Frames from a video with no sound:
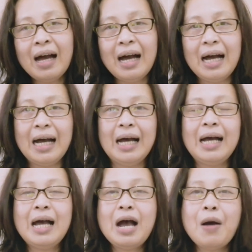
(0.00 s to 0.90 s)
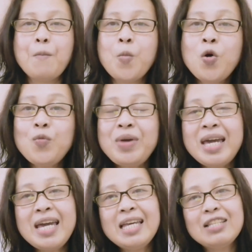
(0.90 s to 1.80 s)
uh,
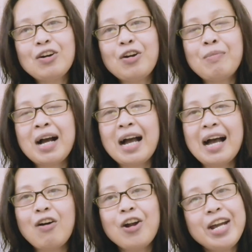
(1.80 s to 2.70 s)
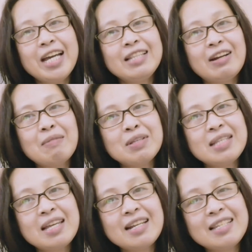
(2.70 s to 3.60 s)
movies or mga Korean drama
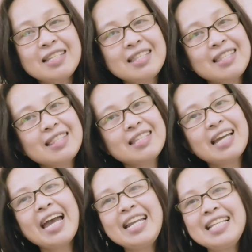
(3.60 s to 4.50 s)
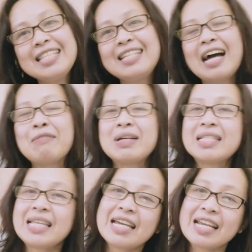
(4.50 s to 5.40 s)
series Chinese drama
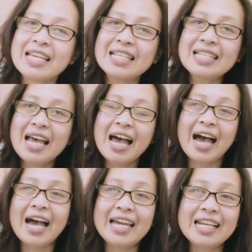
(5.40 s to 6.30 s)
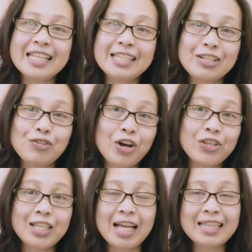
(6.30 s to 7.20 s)
series ay nandito
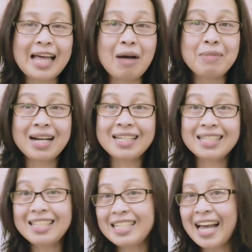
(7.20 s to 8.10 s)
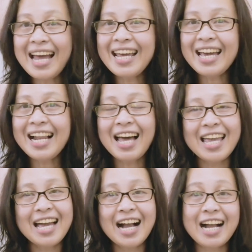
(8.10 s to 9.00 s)
kayo sa tamang channel.
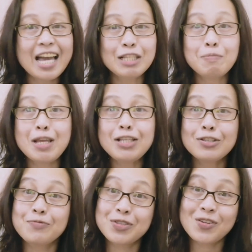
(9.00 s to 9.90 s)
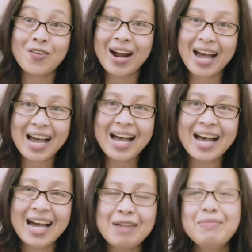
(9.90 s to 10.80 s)
Kaya guys, please
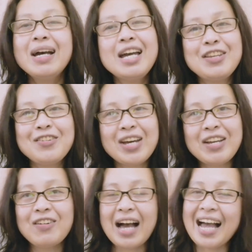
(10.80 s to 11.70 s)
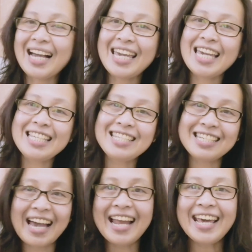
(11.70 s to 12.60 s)
subscribe nyo na yung aking
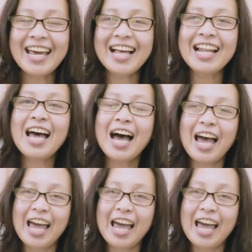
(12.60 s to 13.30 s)
channel.